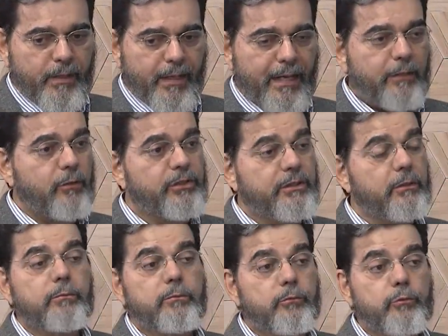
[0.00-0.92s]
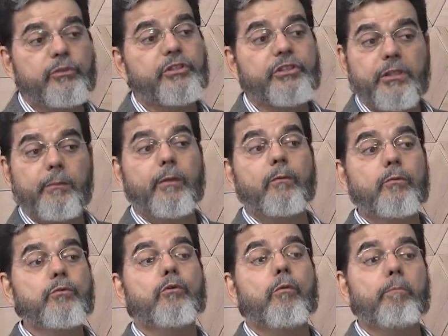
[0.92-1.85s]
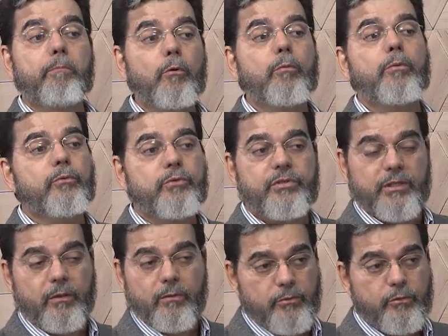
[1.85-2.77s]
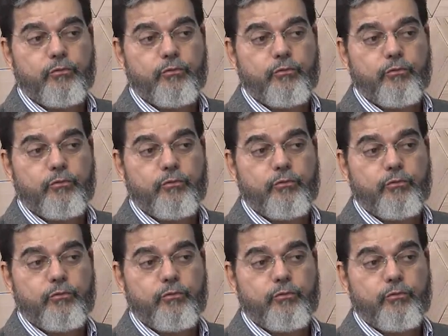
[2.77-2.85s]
a adoção de um sistema único público de saúde,